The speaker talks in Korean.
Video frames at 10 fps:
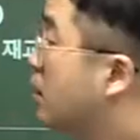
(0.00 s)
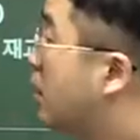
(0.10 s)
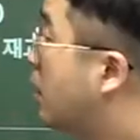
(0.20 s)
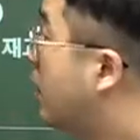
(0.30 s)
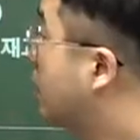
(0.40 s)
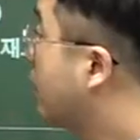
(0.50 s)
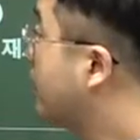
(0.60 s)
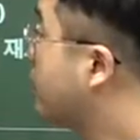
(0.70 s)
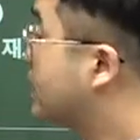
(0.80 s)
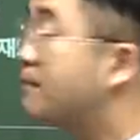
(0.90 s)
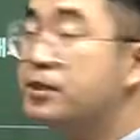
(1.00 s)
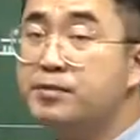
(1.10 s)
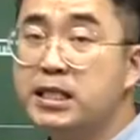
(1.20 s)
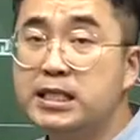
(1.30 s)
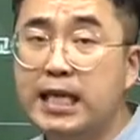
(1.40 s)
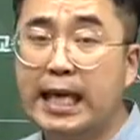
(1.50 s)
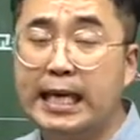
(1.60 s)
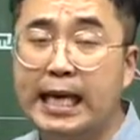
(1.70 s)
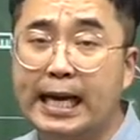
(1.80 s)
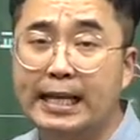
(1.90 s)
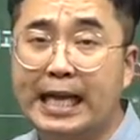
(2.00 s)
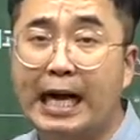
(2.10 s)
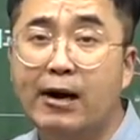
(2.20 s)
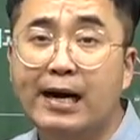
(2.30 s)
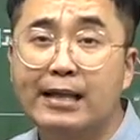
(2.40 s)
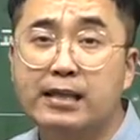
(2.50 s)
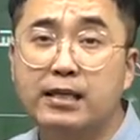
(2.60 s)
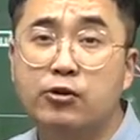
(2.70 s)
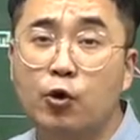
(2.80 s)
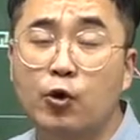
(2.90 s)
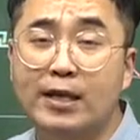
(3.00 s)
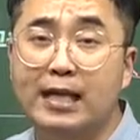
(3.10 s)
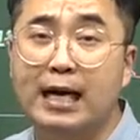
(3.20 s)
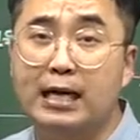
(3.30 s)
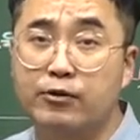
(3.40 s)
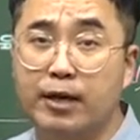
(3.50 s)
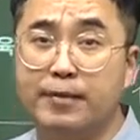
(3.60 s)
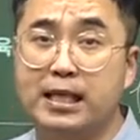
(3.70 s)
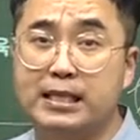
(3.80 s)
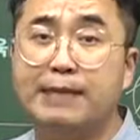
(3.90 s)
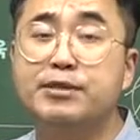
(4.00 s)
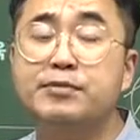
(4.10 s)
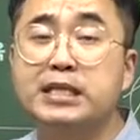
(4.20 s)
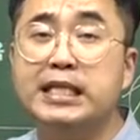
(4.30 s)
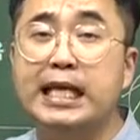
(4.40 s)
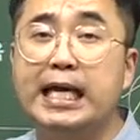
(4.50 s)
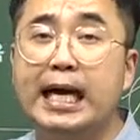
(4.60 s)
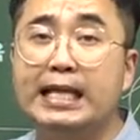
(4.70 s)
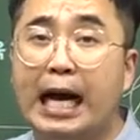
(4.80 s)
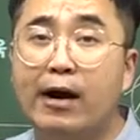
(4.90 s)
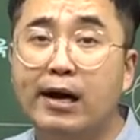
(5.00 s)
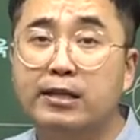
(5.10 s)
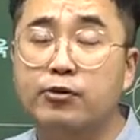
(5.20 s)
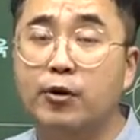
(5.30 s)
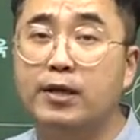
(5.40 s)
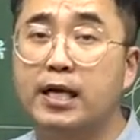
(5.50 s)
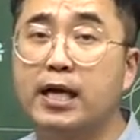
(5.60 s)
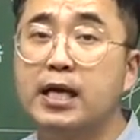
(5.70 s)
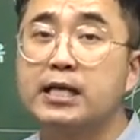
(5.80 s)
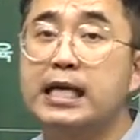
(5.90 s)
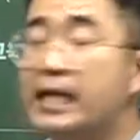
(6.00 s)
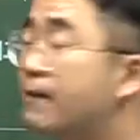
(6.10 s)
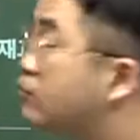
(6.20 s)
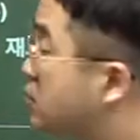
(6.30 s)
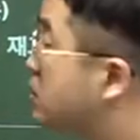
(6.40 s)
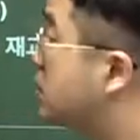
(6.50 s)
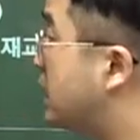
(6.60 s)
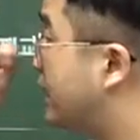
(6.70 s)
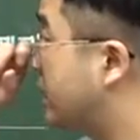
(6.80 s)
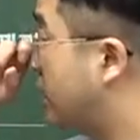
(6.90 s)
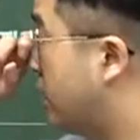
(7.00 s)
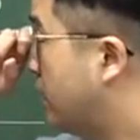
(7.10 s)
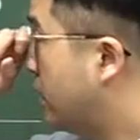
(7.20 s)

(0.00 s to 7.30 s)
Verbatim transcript: 어, 여기 보면 37세 이하의 당화관들을 교육한다라고 나옵니다. 37세 이하의 당화관들을 교육한다. 자, 이게 무슨 뜻이냐면요.